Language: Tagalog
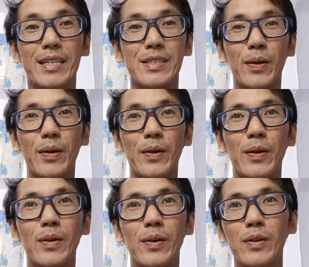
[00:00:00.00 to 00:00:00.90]

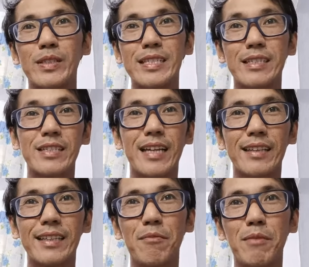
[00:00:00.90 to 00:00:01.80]
So, si Sir
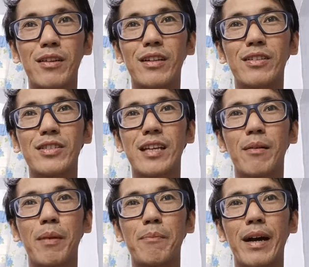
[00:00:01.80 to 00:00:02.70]
Sandy, namit ko na to
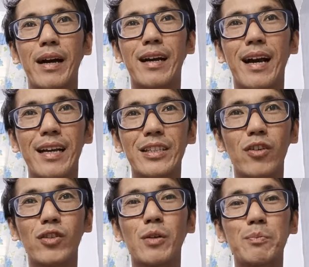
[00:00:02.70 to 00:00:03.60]
sa Pampanga.
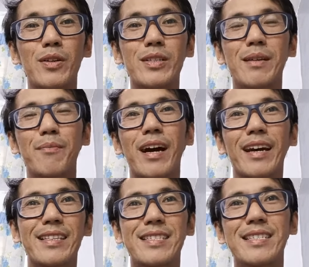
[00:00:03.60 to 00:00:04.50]
Shoutout po sa mga
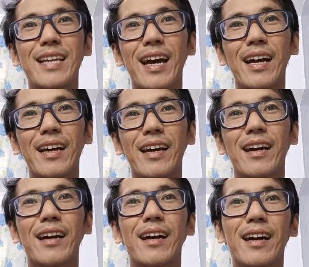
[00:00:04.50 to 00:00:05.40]
kids niya, kay,
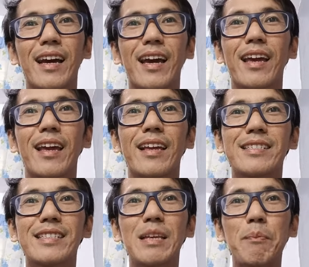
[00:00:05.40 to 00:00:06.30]
kay
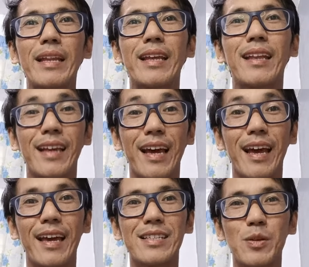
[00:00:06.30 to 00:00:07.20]
Stephen and
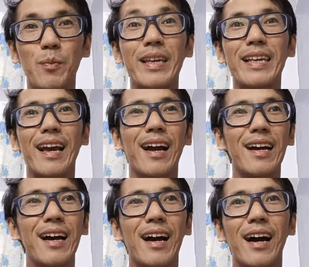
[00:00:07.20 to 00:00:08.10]
kay Sophia.
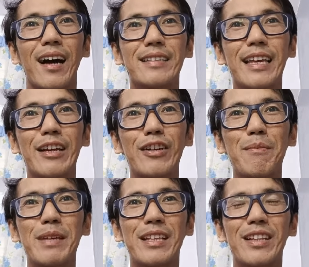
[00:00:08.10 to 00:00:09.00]
At tingin ko,
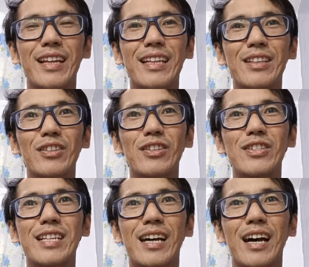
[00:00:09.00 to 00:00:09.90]
namit ko na rin to
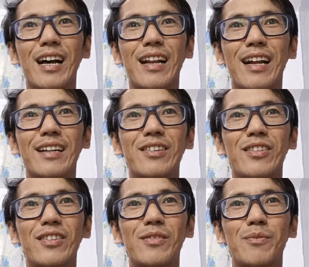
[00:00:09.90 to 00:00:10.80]
dun sa Clark
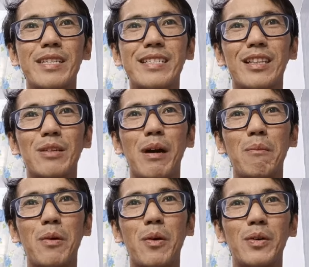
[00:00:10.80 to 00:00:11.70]
nung minsan
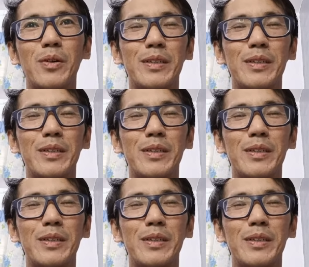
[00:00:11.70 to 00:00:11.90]
tumakbo ko.